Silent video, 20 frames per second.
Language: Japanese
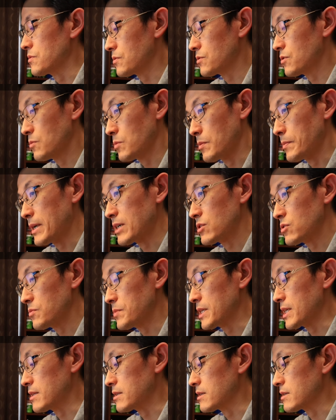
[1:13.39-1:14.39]
こともまあ趣
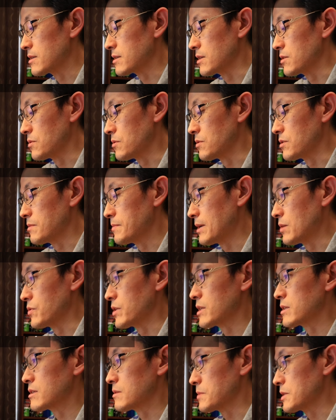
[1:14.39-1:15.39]
味なんですけど今お
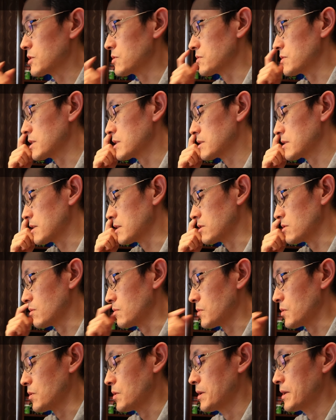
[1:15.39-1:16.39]
休み中ですけれど
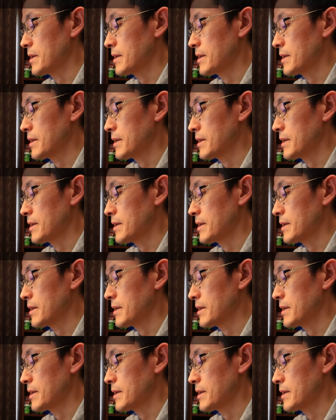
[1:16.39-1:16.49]
も